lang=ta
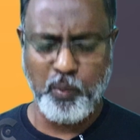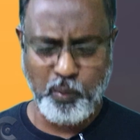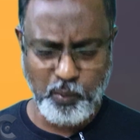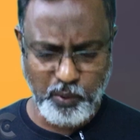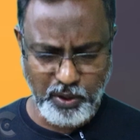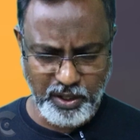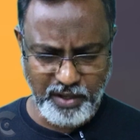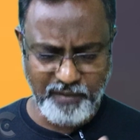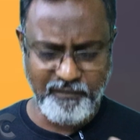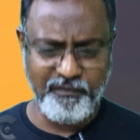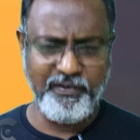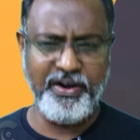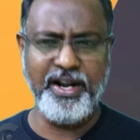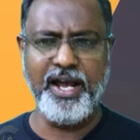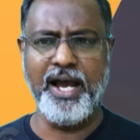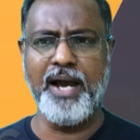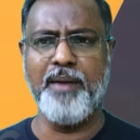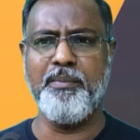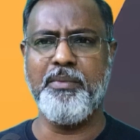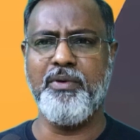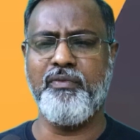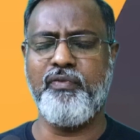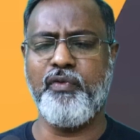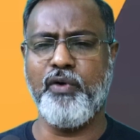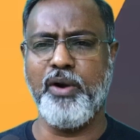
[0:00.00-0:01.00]
உங்களை
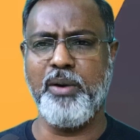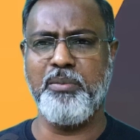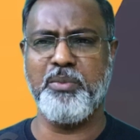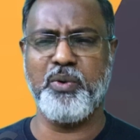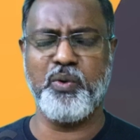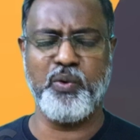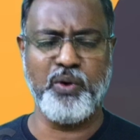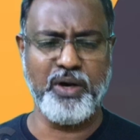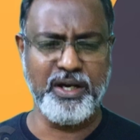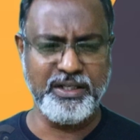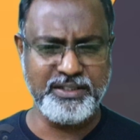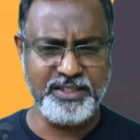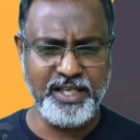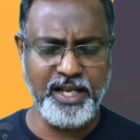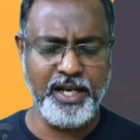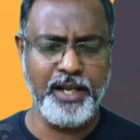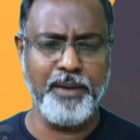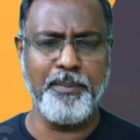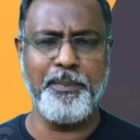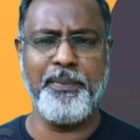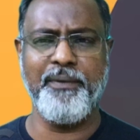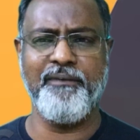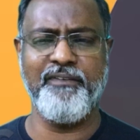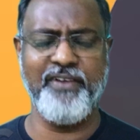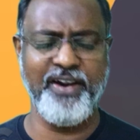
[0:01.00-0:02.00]
விடாமல் ஃபோன் பண்ணுவாங்க சார்
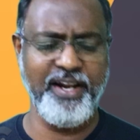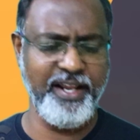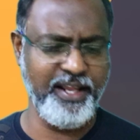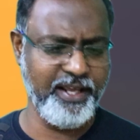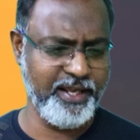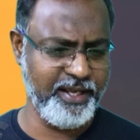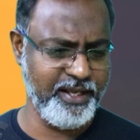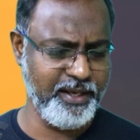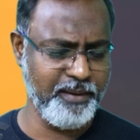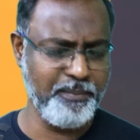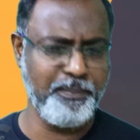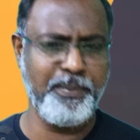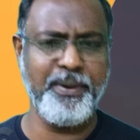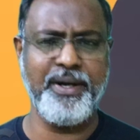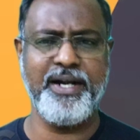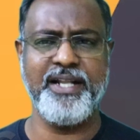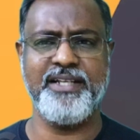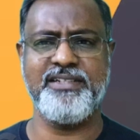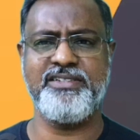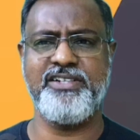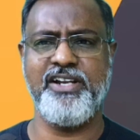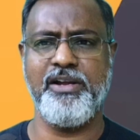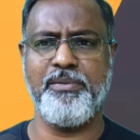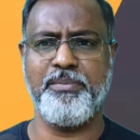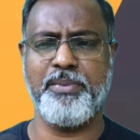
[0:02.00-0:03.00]
எப்போ வரீங்க எப்போ
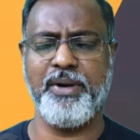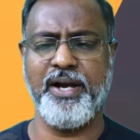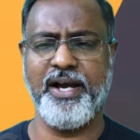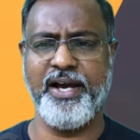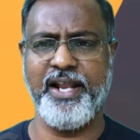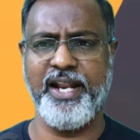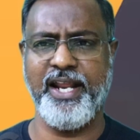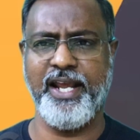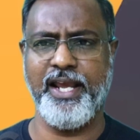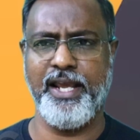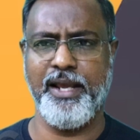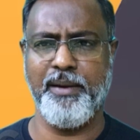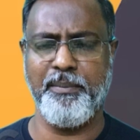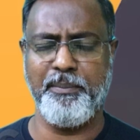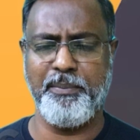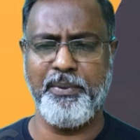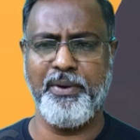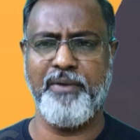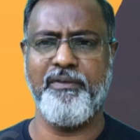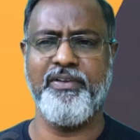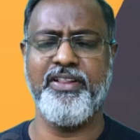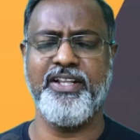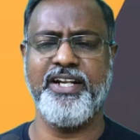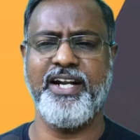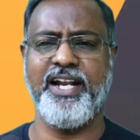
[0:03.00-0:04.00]
டெஸ்ட் டே பார்க்குறீங்க எப்போ
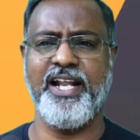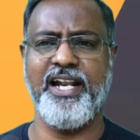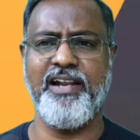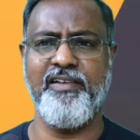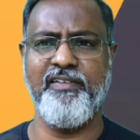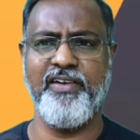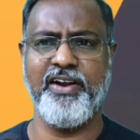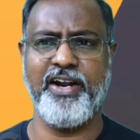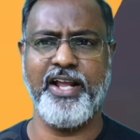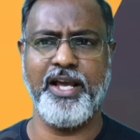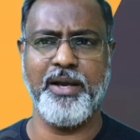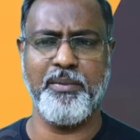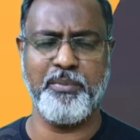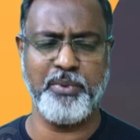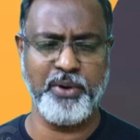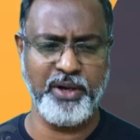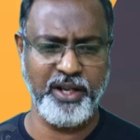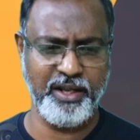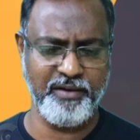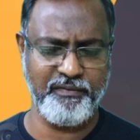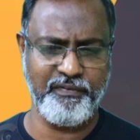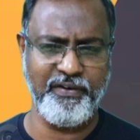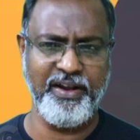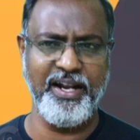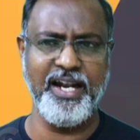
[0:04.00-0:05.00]
வந்து டெலிவரி எடுக்க
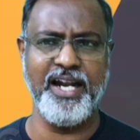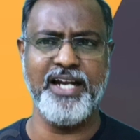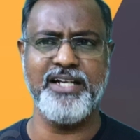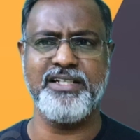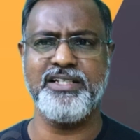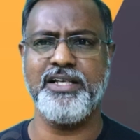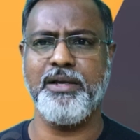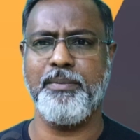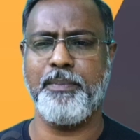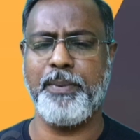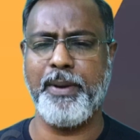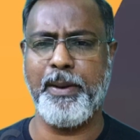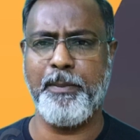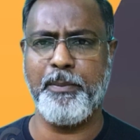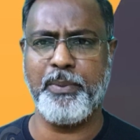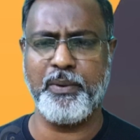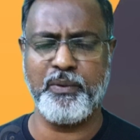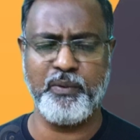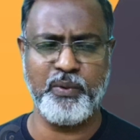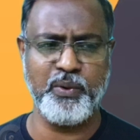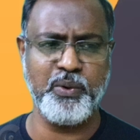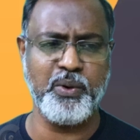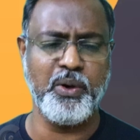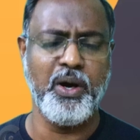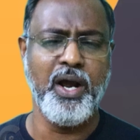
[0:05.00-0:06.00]
போகிறீங்க ஃபைனான்ஸுக்கு பேப்பர்
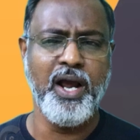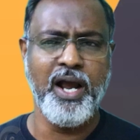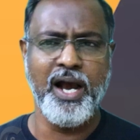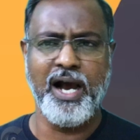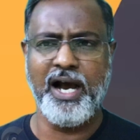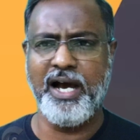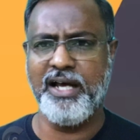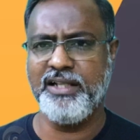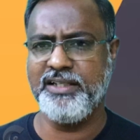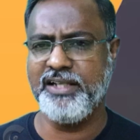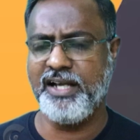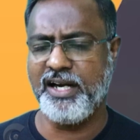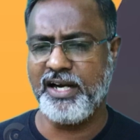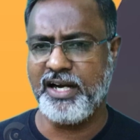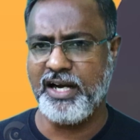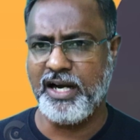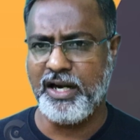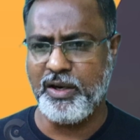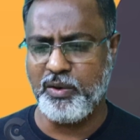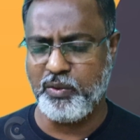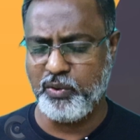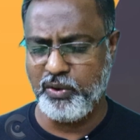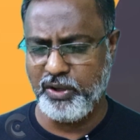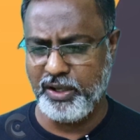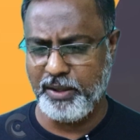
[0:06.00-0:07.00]
வேணும் ஆதார்
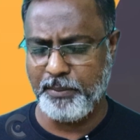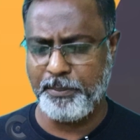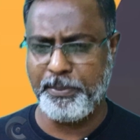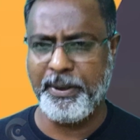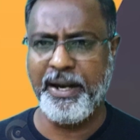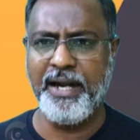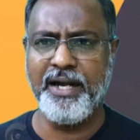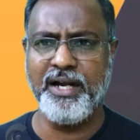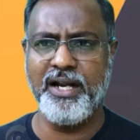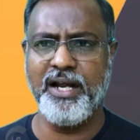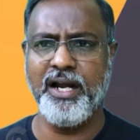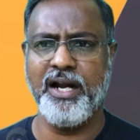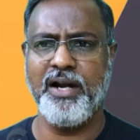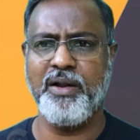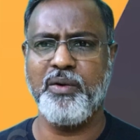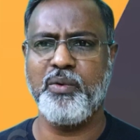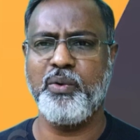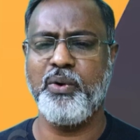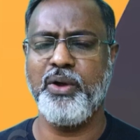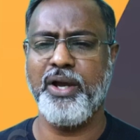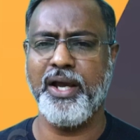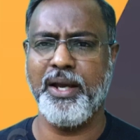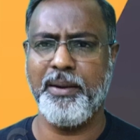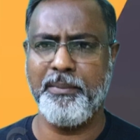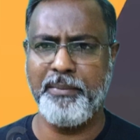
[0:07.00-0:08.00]
கார்டு கொடுங்க பேன் கார்டு
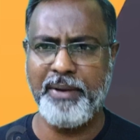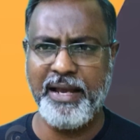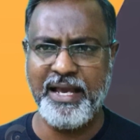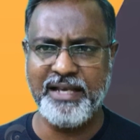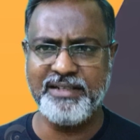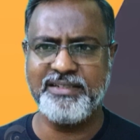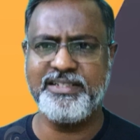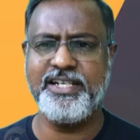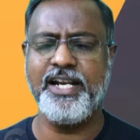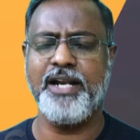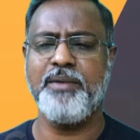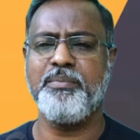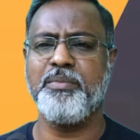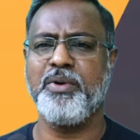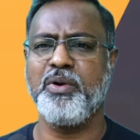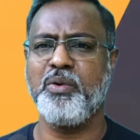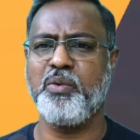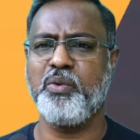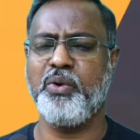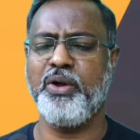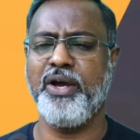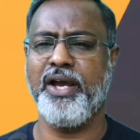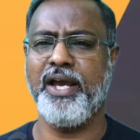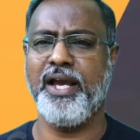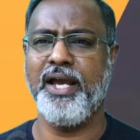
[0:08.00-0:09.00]
கொடுங்க பேங்க்
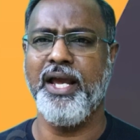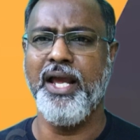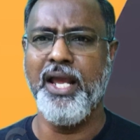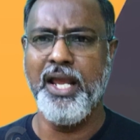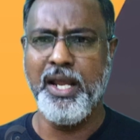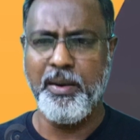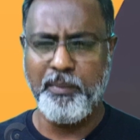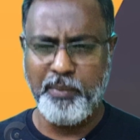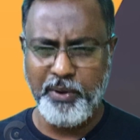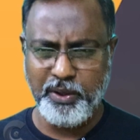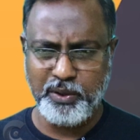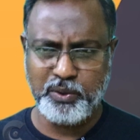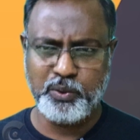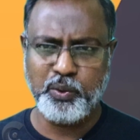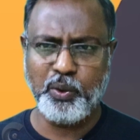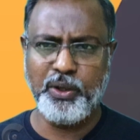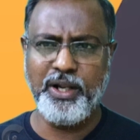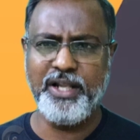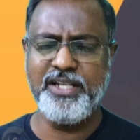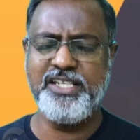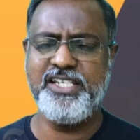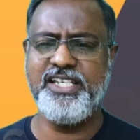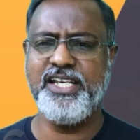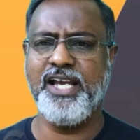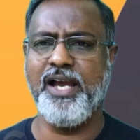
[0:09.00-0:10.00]
ஸ்டேட்மெண்ட் கொடுங்க இப்படி
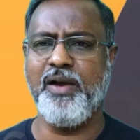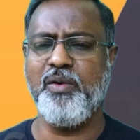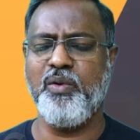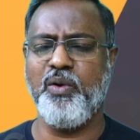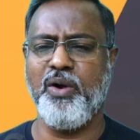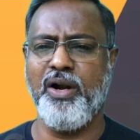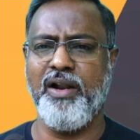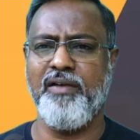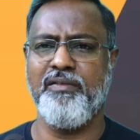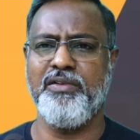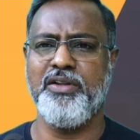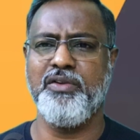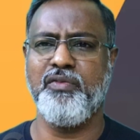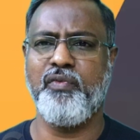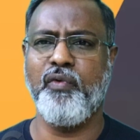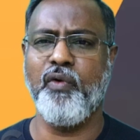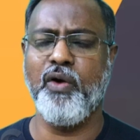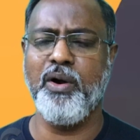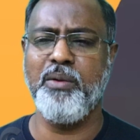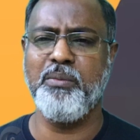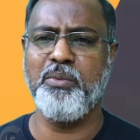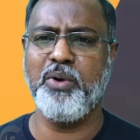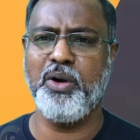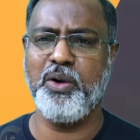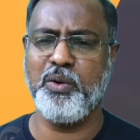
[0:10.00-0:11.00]
தொடர்ச்சியாக உங்களை வந்து
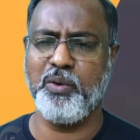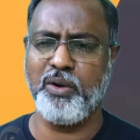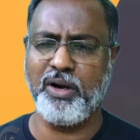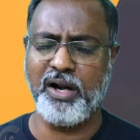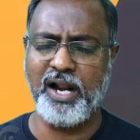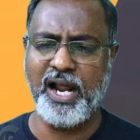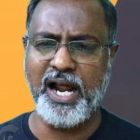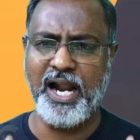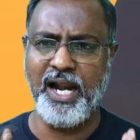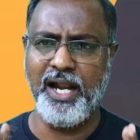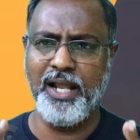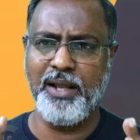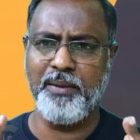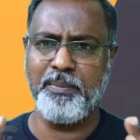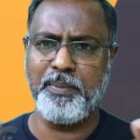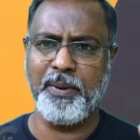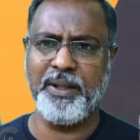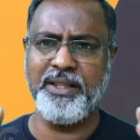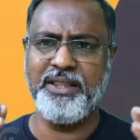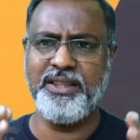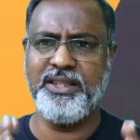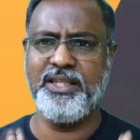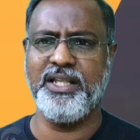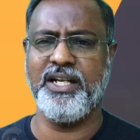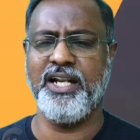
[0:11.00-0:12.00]
ஃபோன் போட்டு ஒரு நாளைக்கு
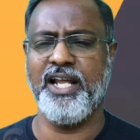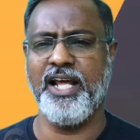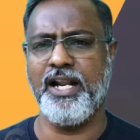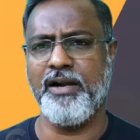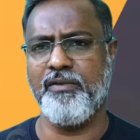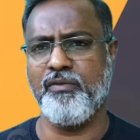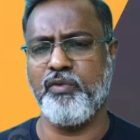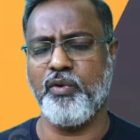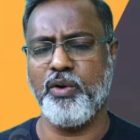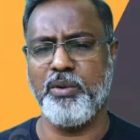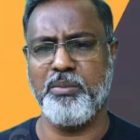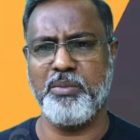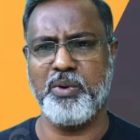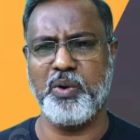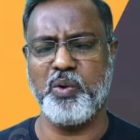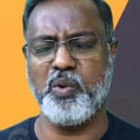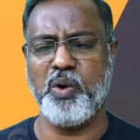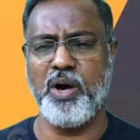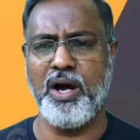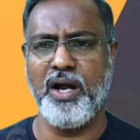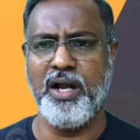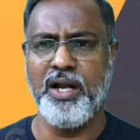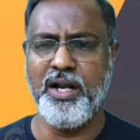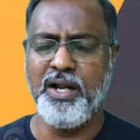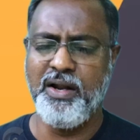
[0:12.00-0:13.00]
பத்து நேரம் ஃபோன்
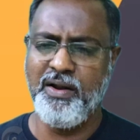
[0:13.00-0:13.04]
பண்ணுவோம்